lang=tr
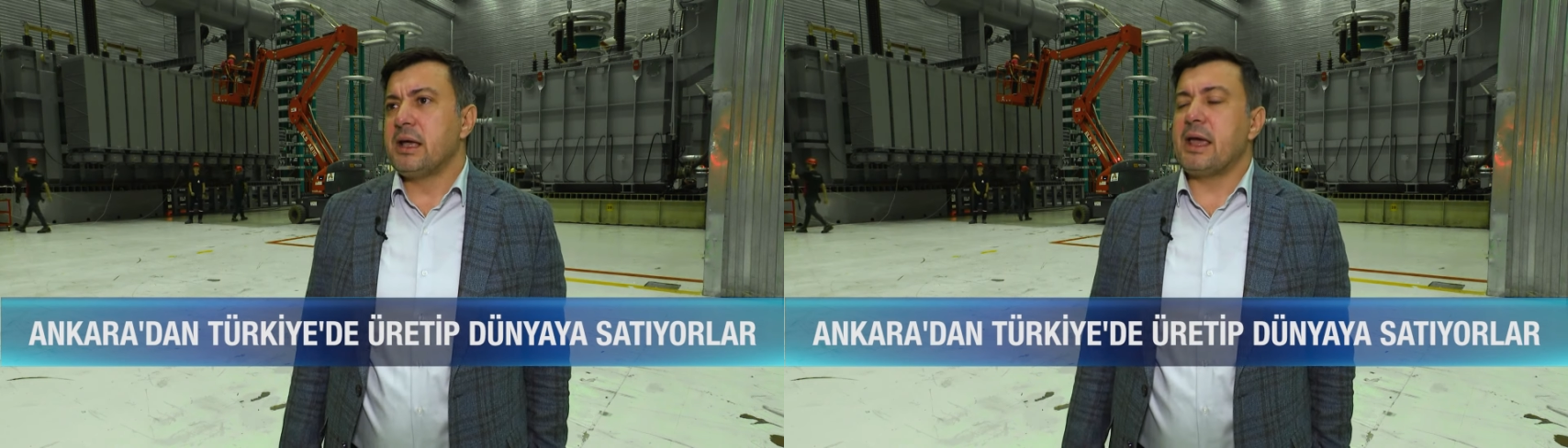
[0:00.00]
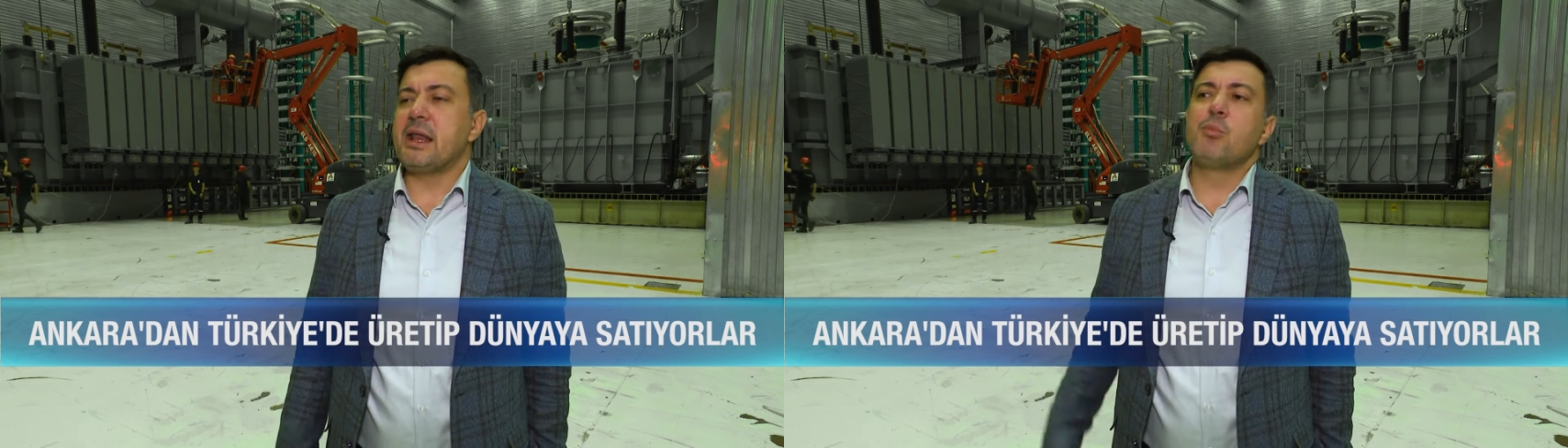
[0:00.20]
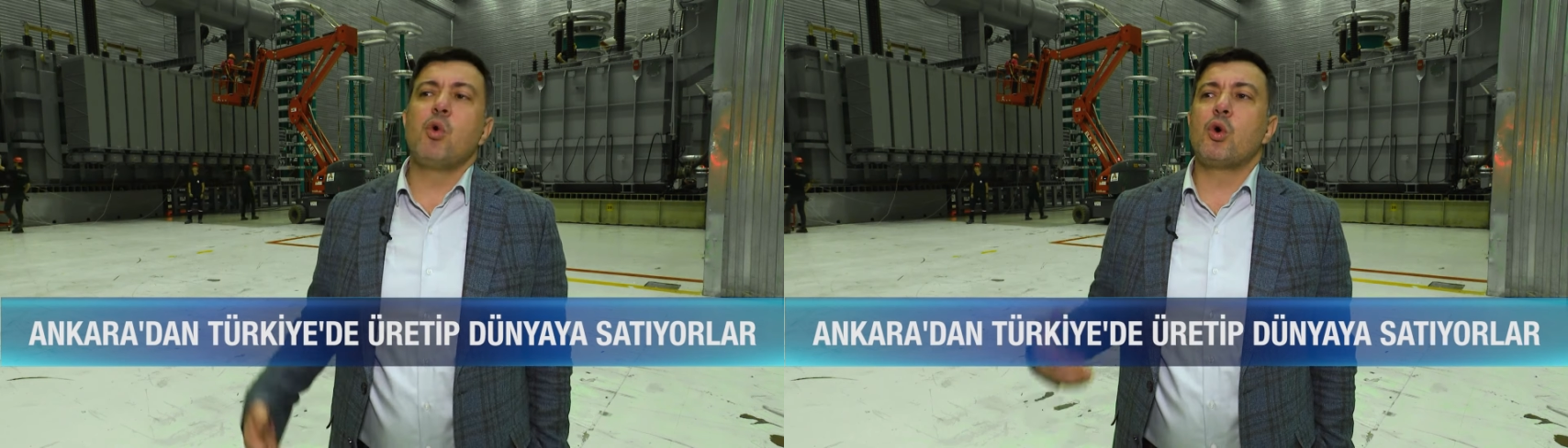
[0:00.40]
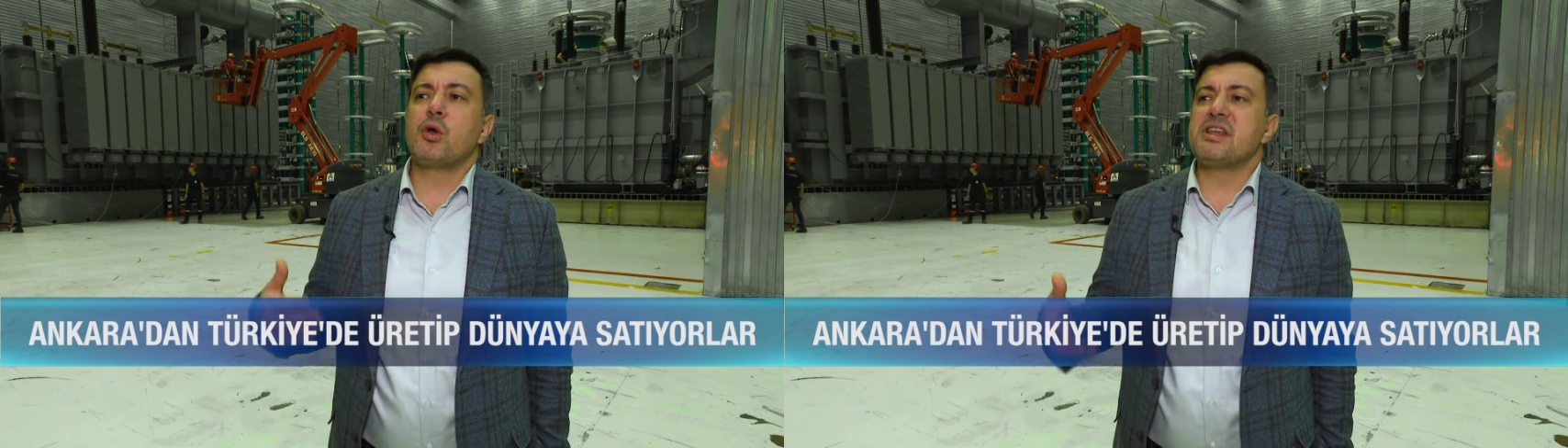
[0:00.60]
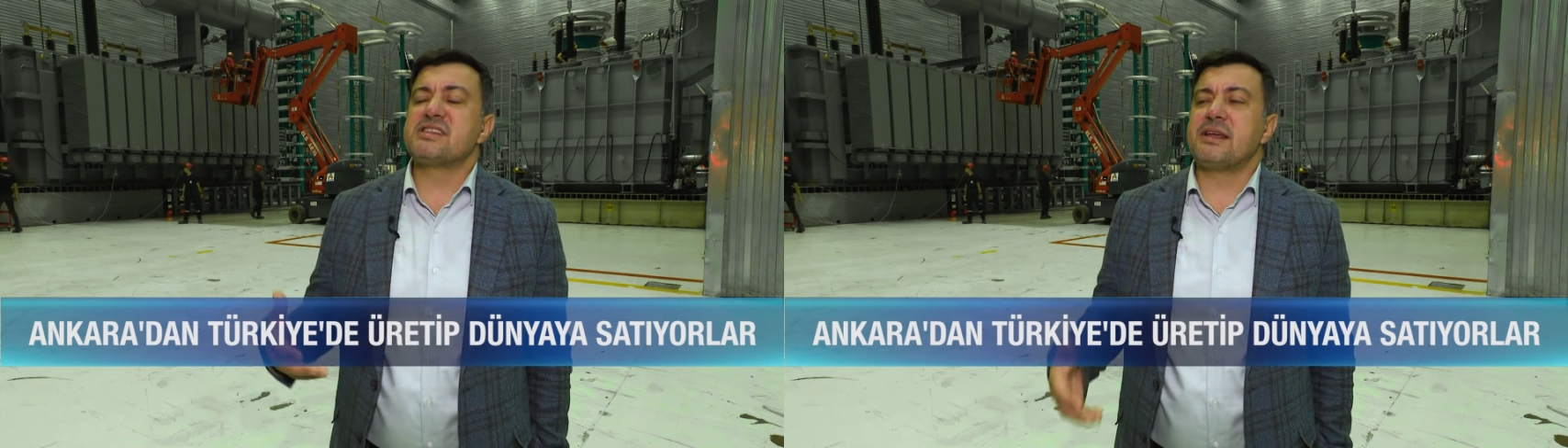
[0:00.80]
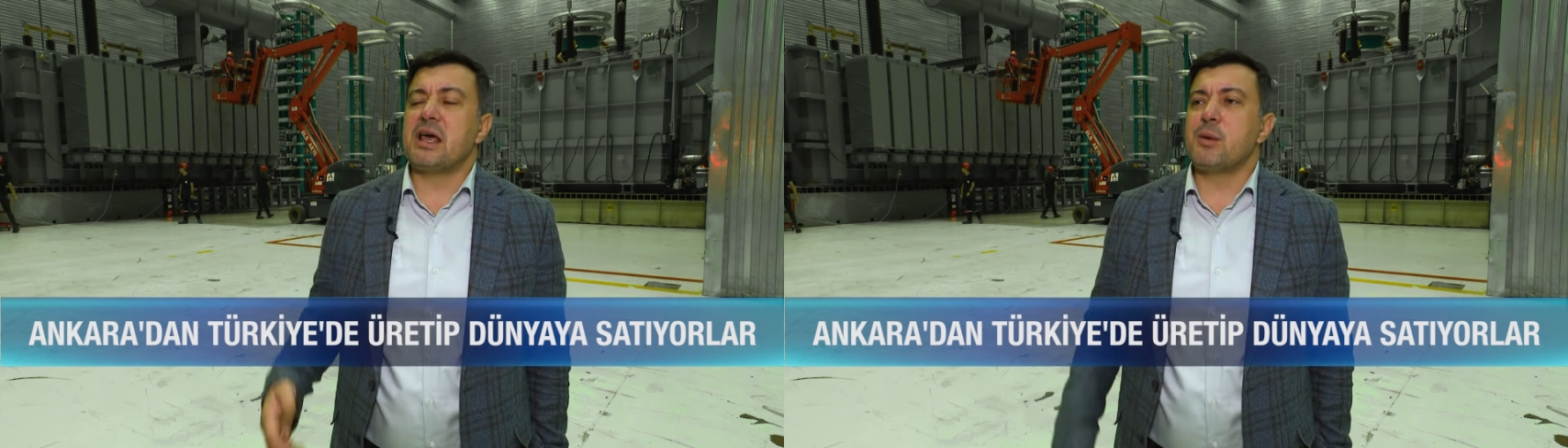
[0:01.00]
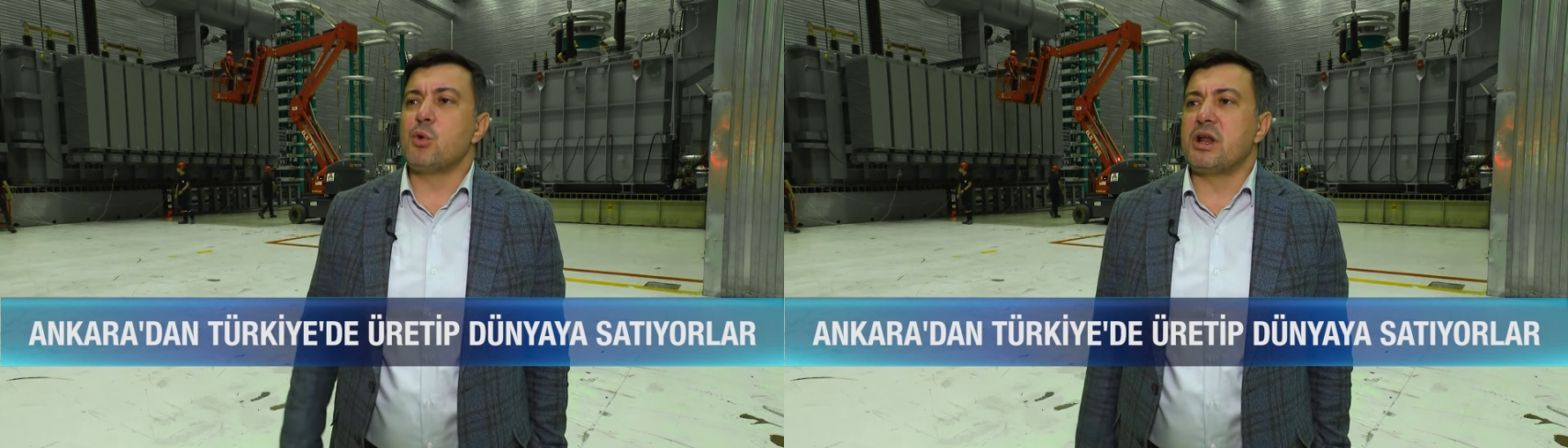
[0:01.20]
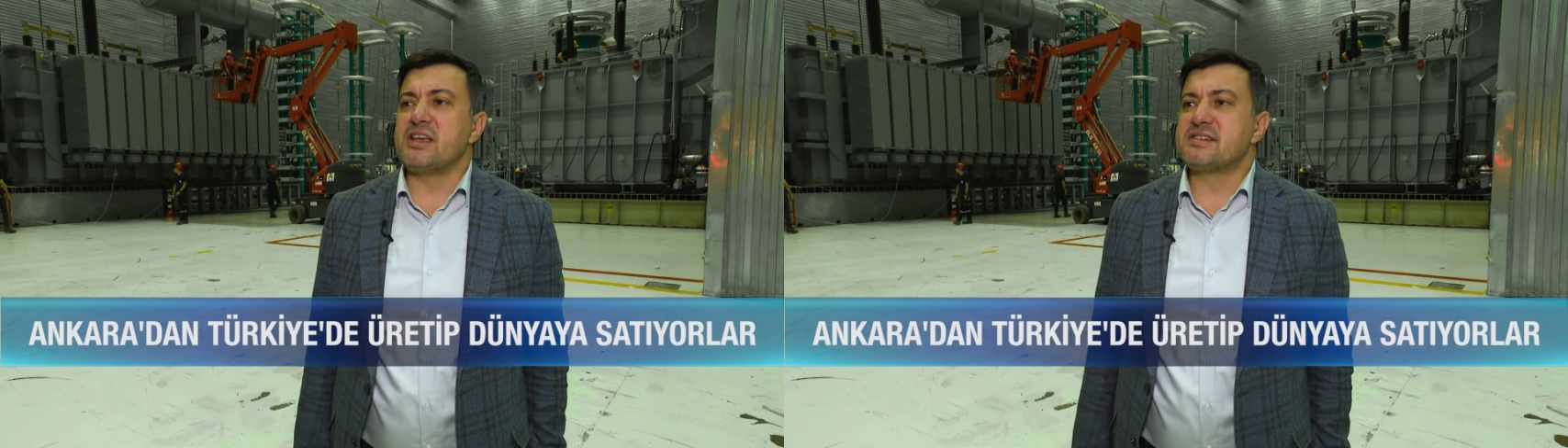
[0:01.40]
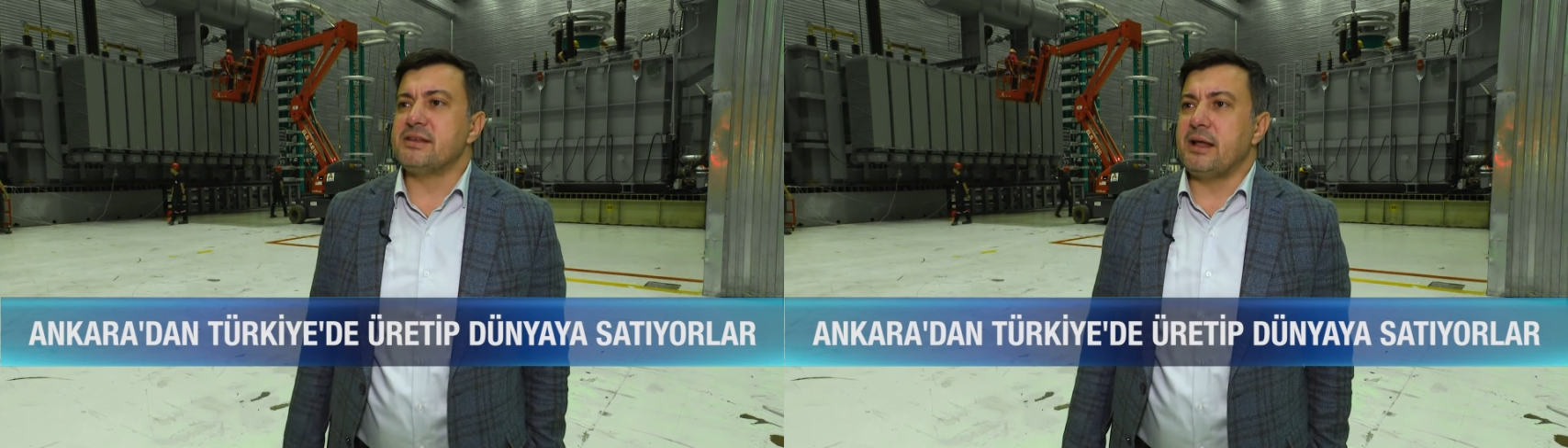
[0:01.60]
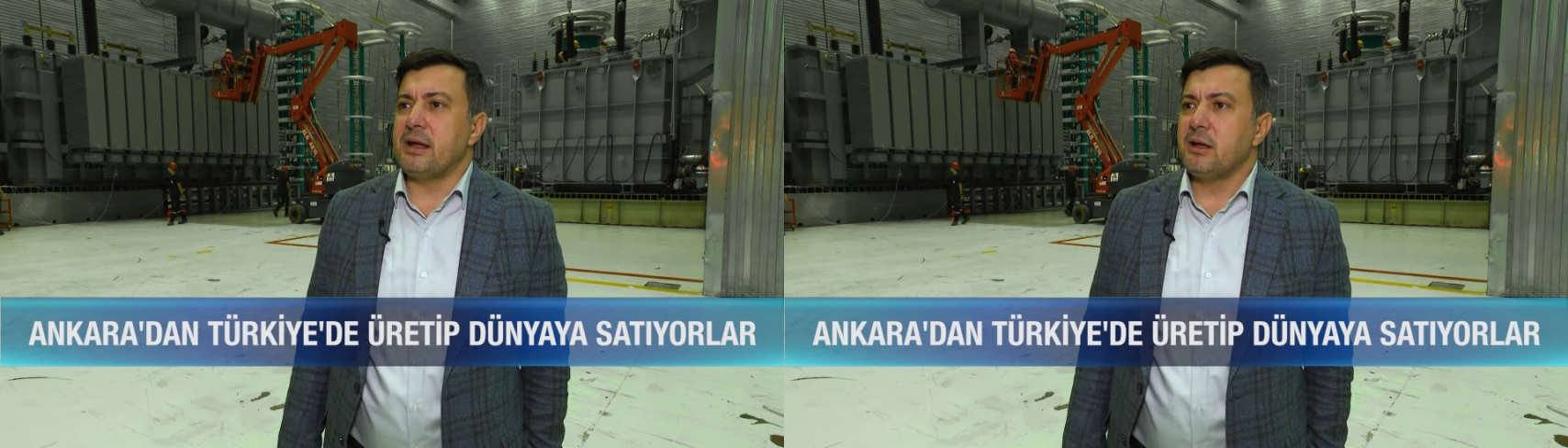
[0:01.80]
Yine bu organik sanayi
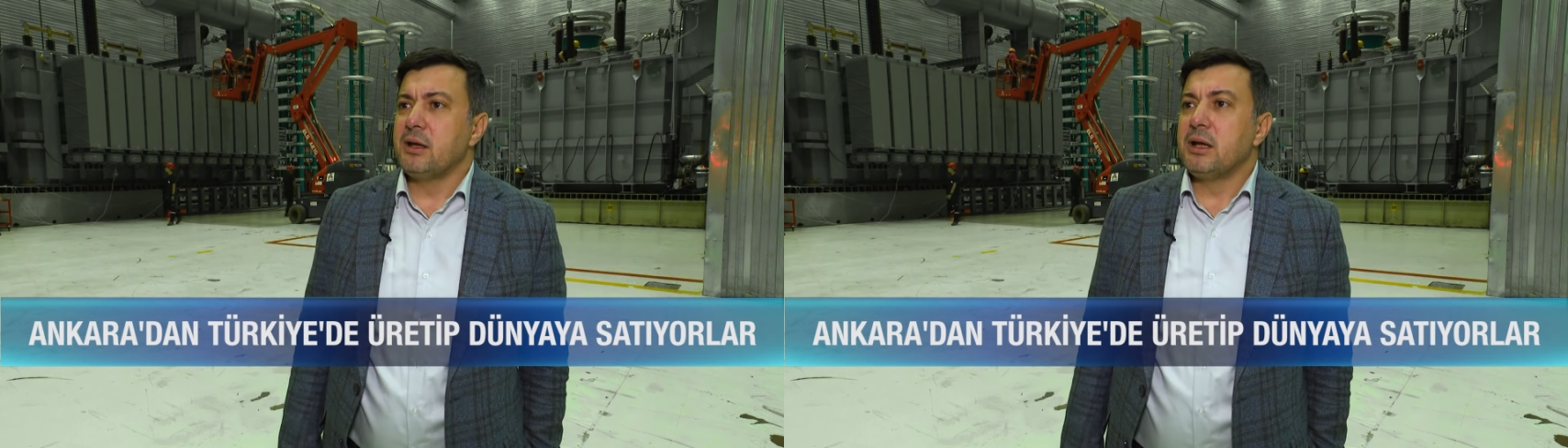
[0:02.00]
bölgesinde